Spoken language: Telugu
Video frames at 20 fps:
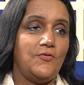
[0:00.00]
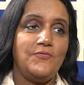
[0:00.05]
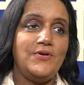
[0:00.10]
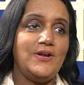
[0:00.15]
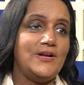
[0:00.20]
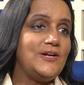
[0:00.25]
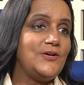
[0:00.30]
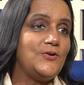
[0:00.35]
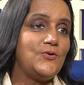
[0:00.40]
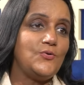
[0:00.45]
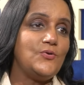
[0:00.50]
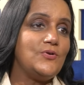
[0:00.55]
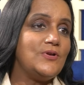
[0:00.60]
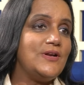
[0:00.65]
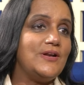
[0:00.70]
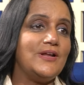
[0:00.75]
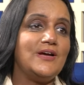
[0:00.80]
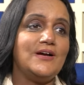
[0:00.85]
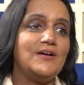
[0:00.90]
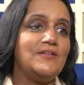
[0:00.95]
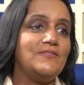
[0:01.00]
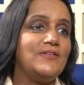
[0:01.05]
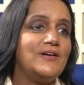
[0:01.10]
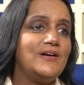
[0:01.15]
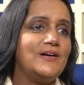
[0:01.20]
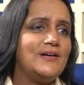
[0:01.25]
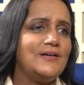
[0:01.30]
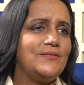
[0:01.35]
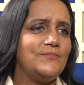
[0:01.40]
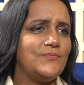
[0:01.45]

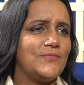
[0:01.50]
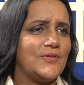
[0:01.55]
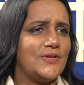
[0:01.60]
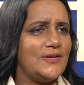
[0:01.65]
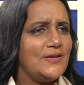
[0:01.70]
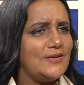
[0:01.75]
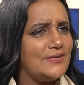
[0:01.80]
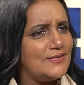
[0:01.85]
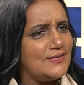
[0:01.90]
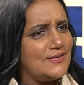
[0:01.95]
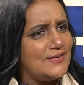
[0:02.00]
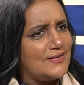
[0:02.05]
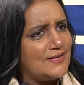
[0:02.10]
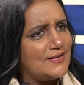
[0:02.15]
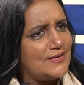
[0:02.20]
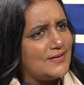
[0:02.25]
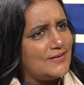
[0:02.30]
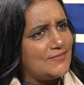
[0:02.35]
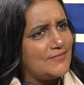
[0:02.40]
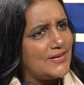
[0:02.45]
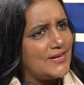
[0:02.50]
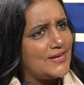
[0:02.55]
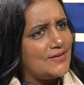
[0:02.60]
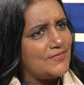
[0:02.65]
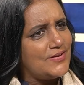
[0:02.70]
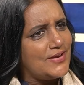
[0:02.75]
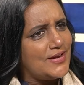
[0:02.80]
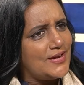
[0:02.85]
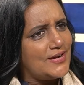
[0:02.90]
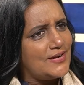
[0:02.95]
వింటున్నావా విన్నావే
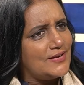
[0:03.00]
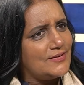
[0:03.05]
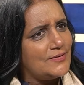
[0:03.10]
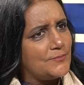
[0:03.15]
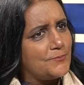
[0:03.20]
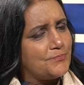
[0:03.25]
వేళ